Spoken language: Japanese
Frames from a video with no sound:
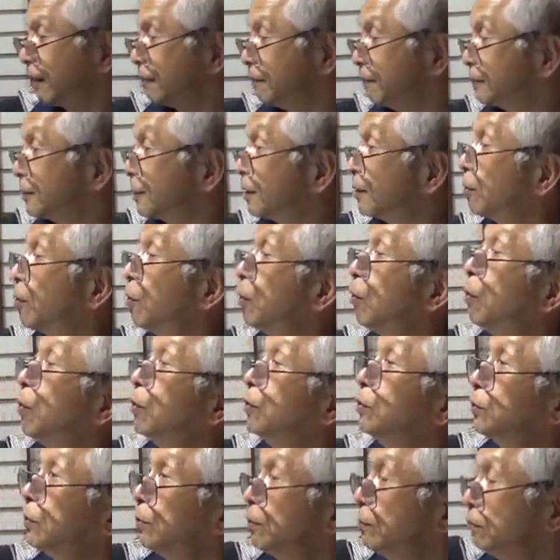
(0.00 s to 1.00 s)
あるんですけどこれ
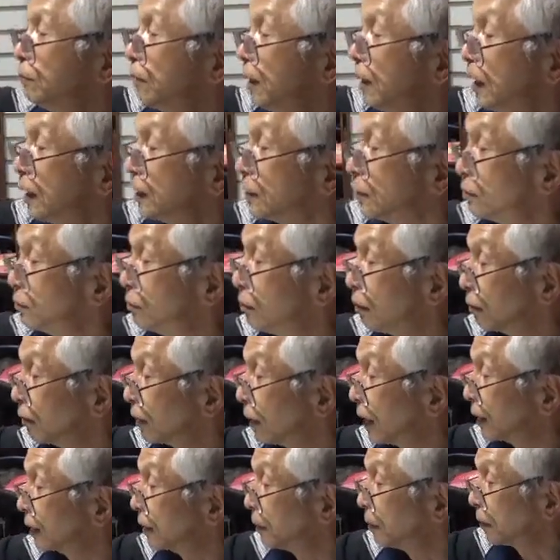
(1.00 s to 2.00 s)
本当の筆なんです中国で
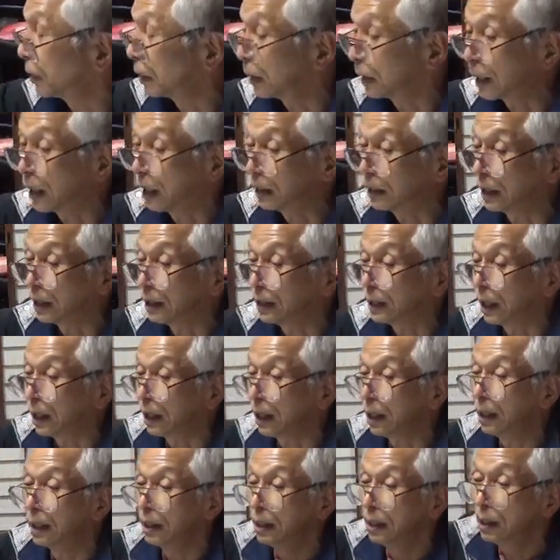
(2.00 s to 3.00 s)
買ったもの買ってきた
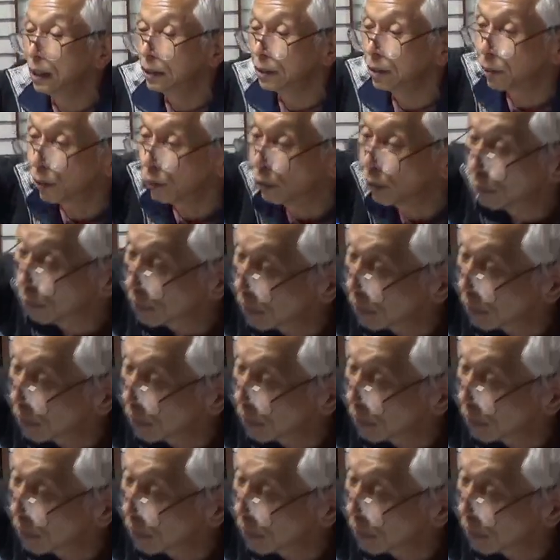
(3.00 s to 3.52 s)
ねでこの